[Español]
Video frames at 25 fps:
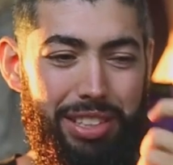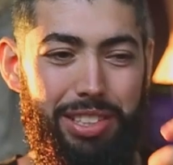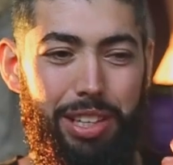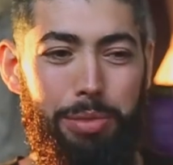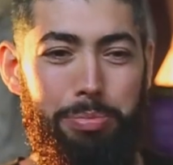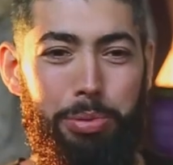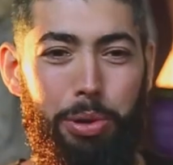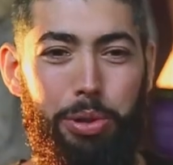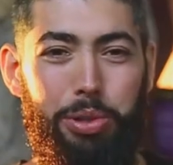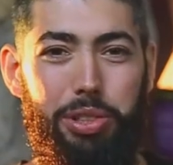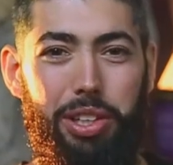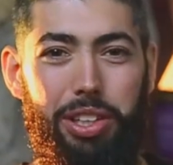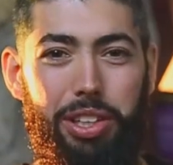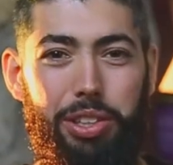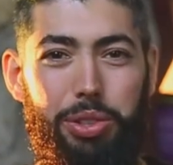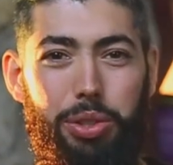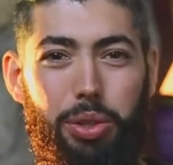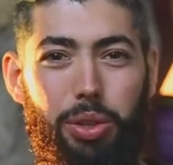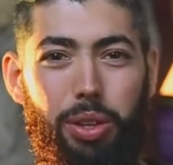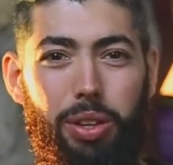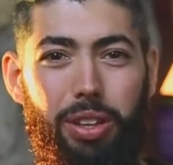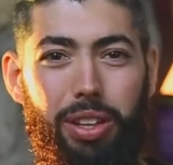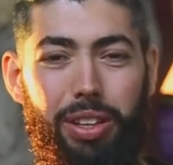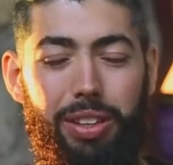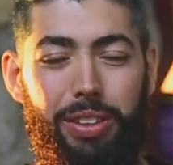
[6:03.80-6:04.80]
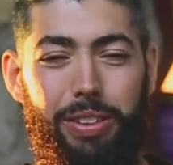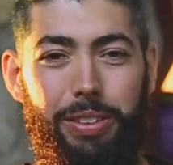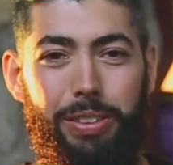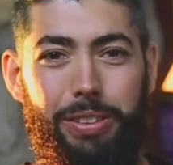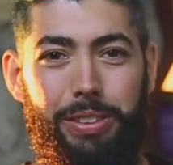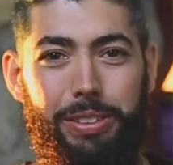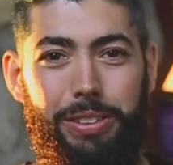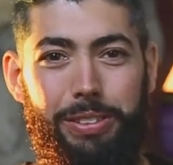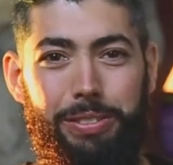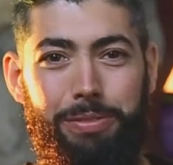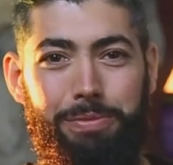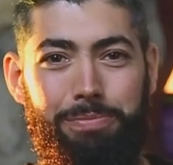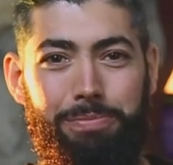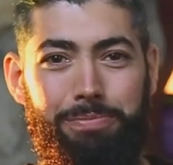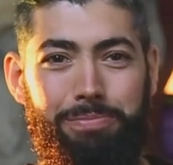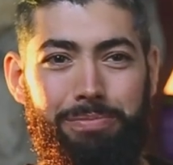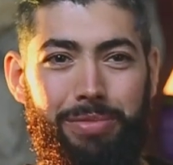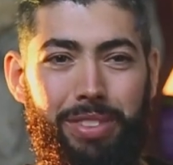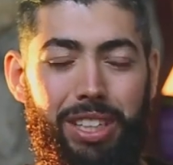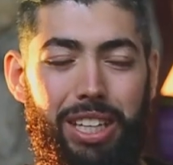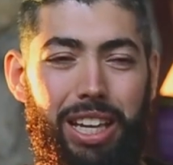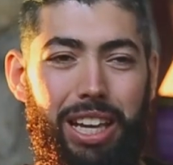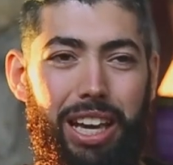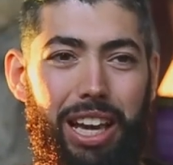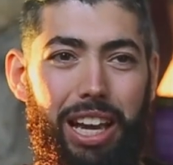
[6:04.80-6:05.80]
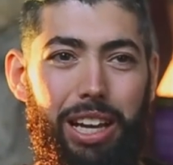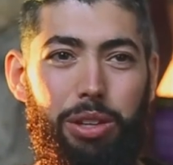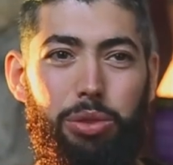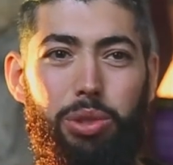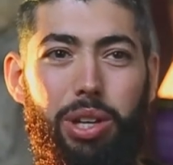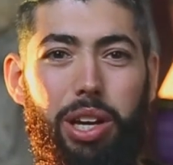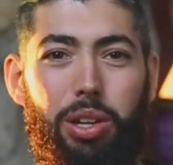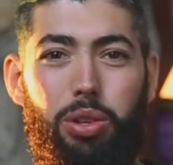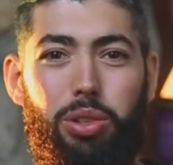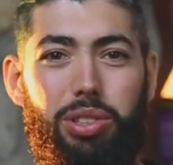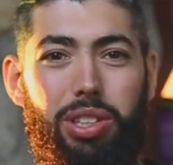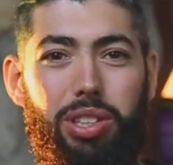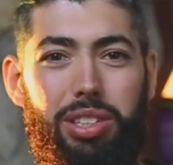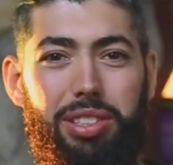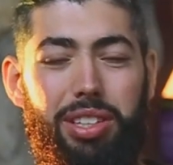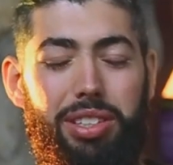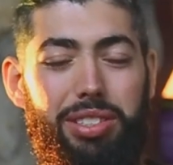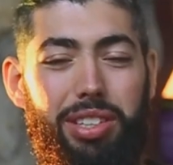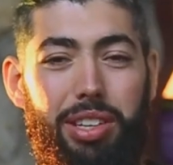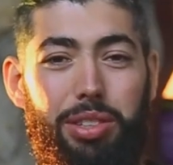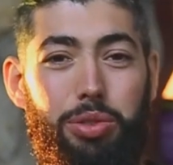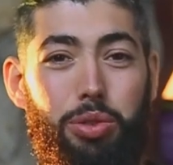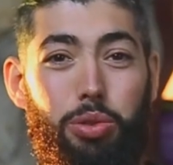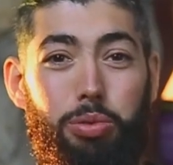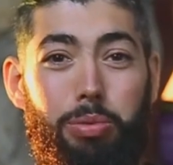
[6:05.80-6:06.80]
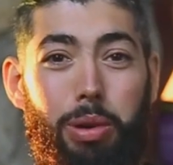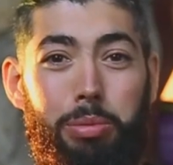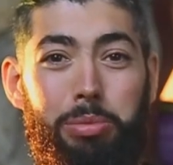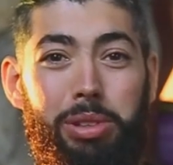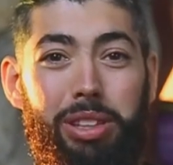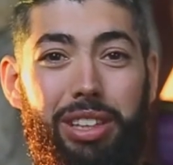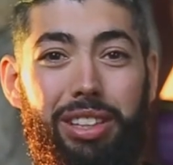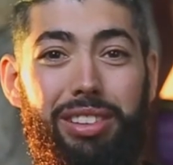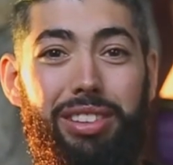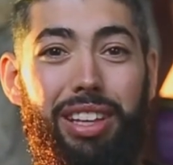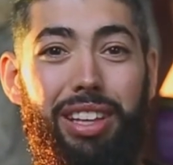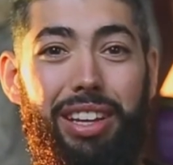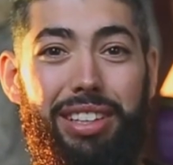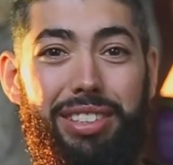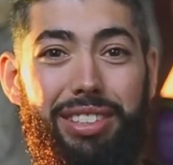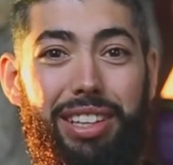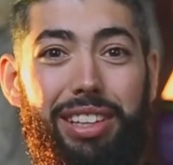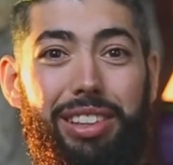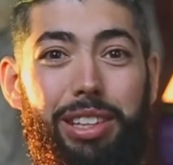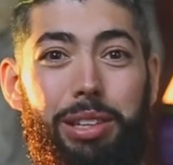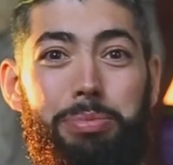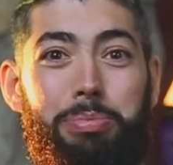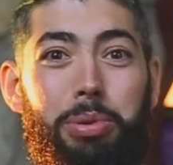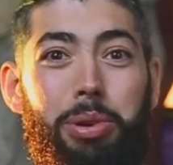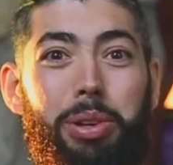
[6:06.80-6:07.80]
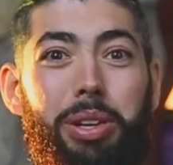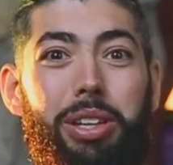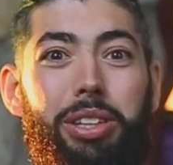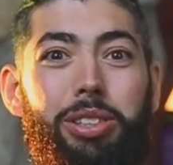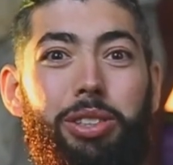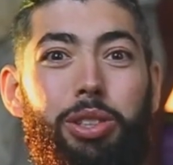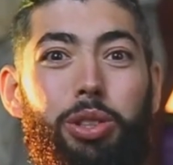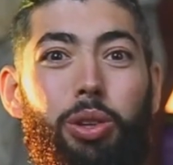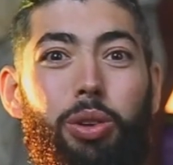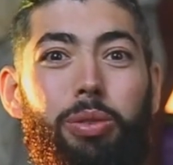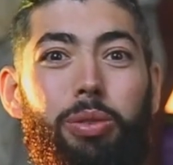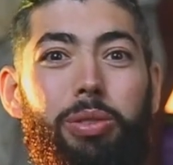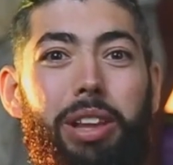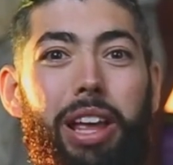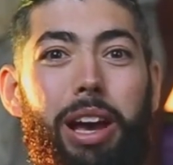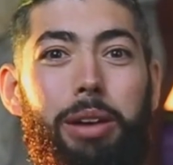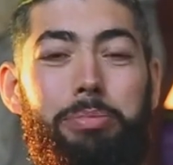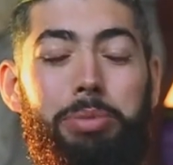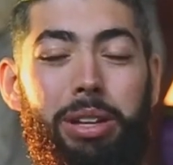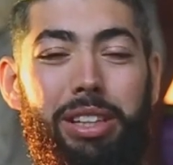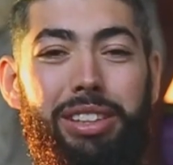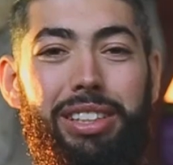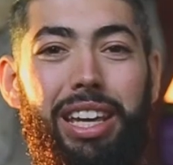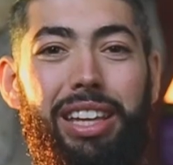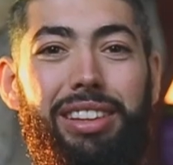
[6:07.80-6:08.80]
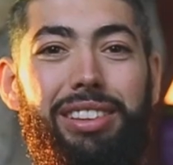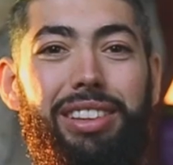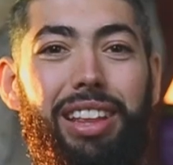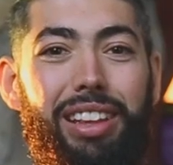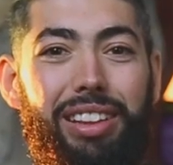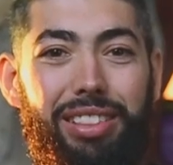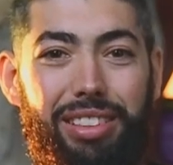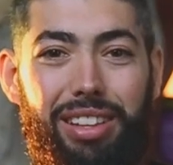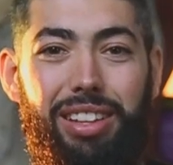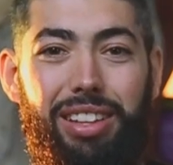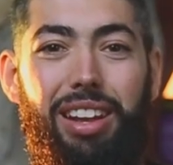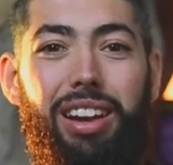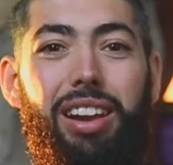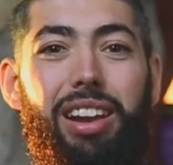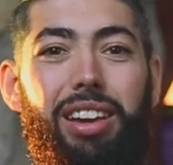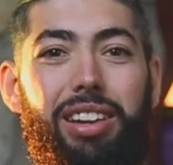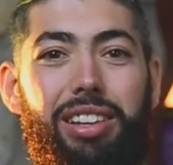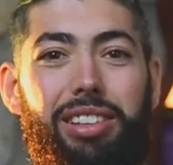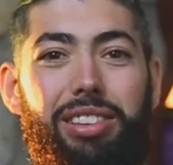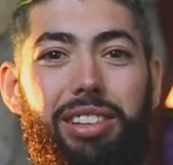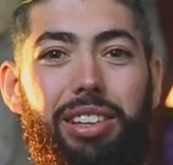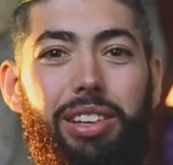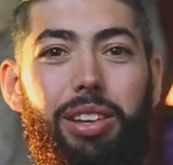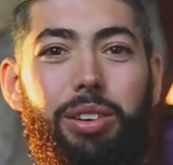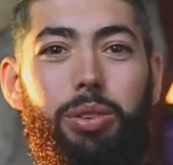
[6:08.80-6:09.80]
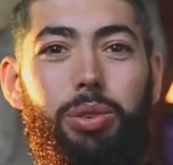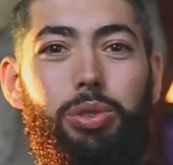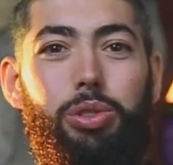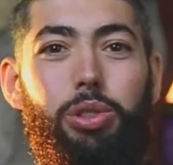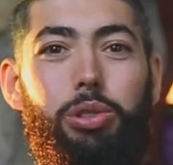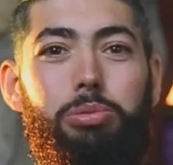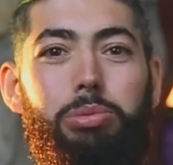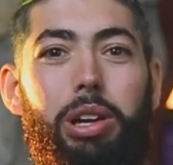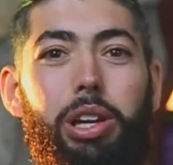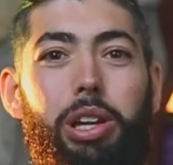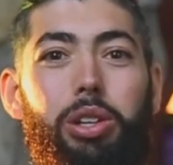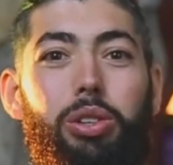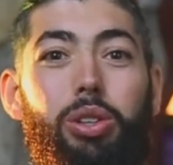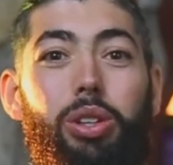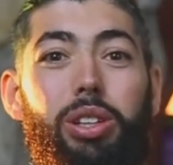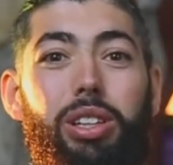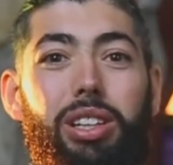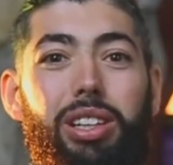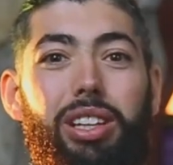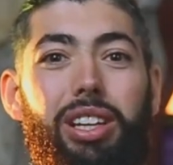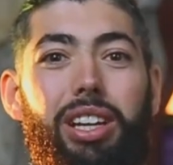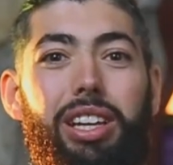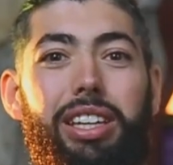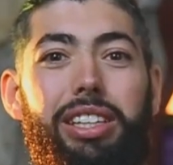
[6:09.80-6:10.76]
ese proceso algunas cosas se sean sumamente interesantes porque yo aprendí a entender la gente que consume alcohol